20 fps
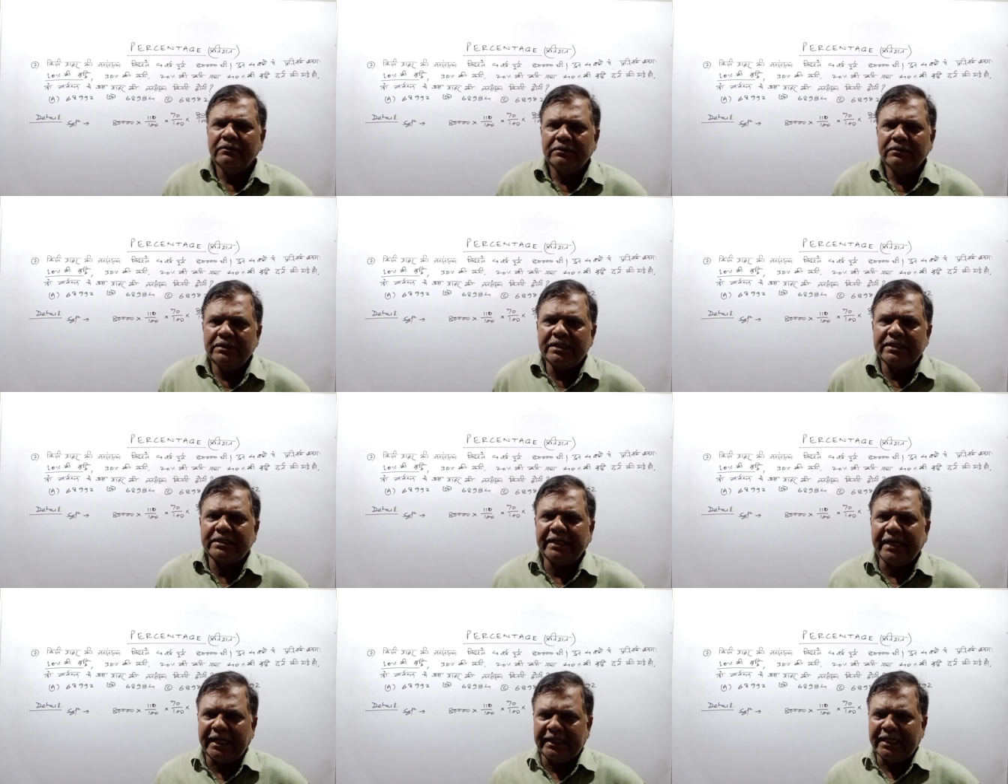
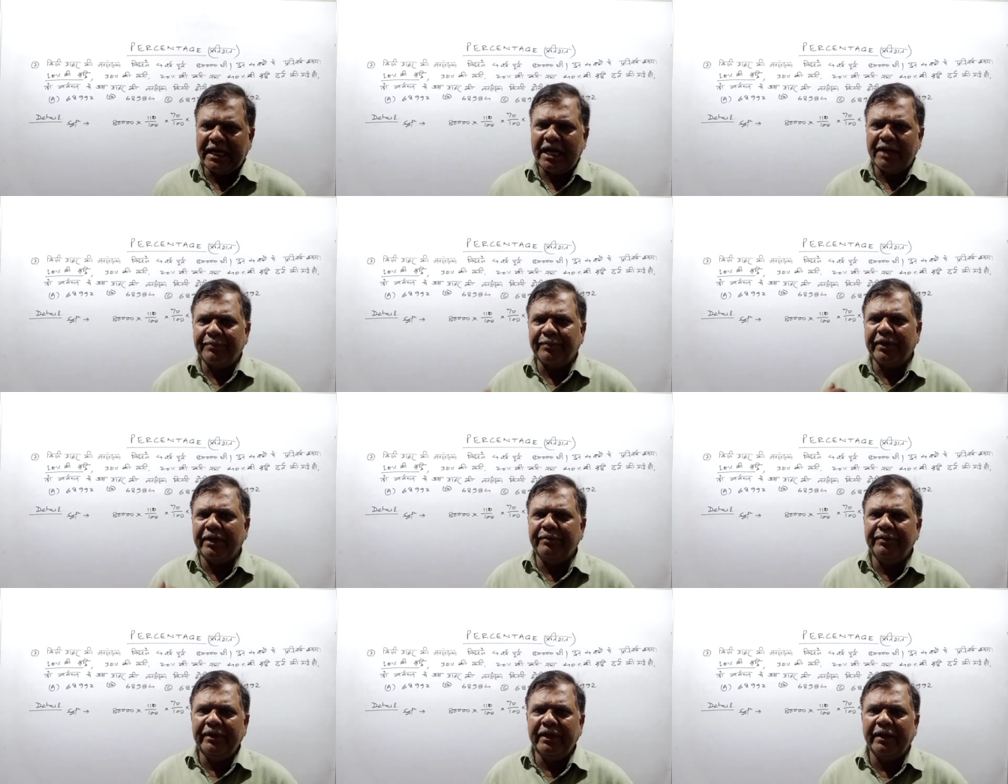जिसके आधार पर
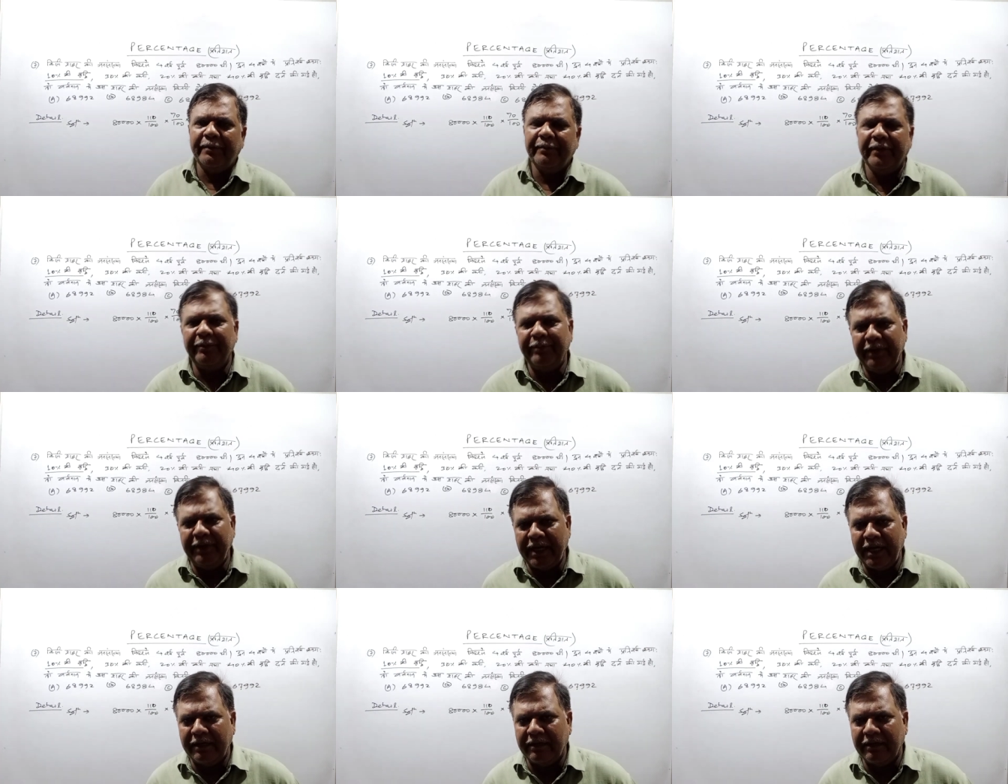अभी हमने बिना